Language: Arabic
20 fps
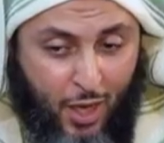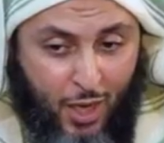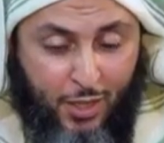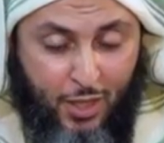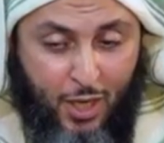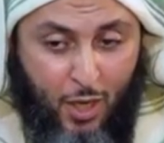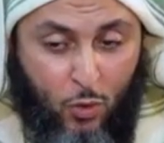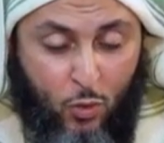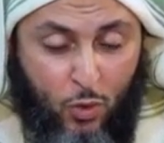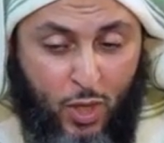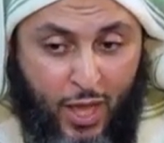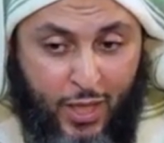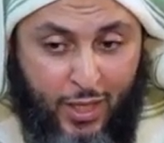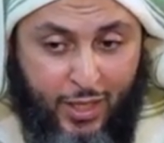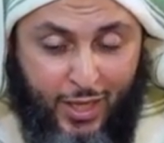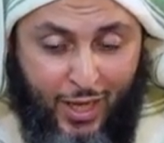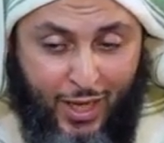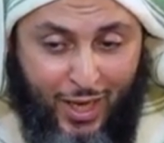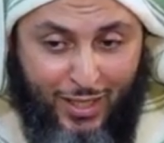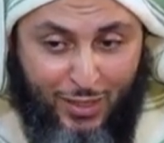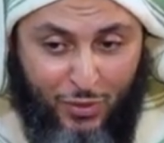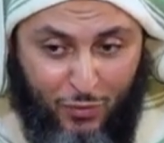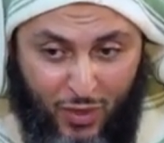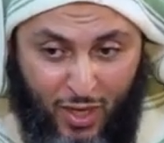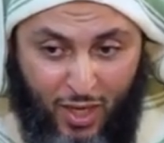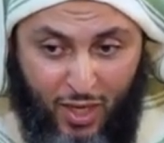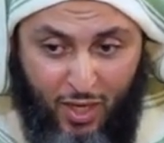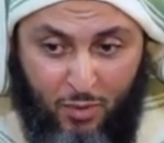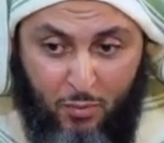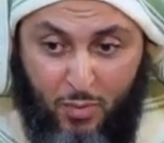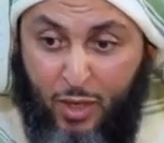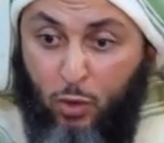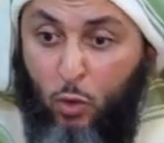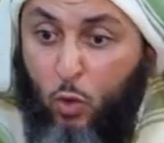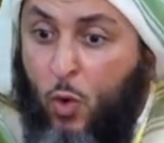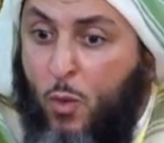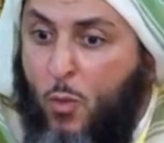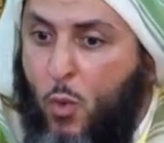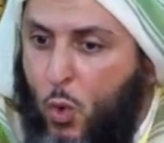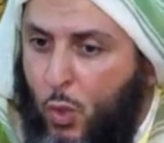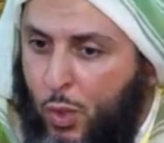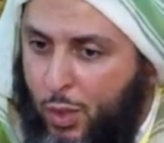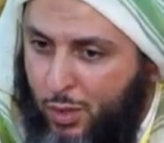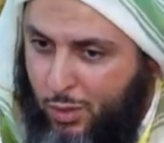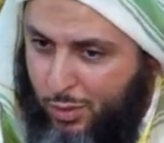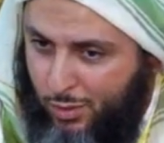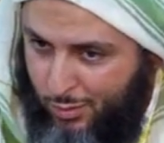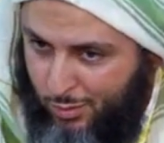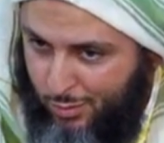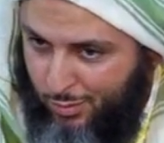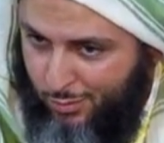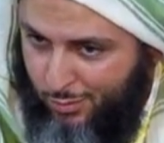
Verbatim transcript: ان اولئك الاطفال مرحومون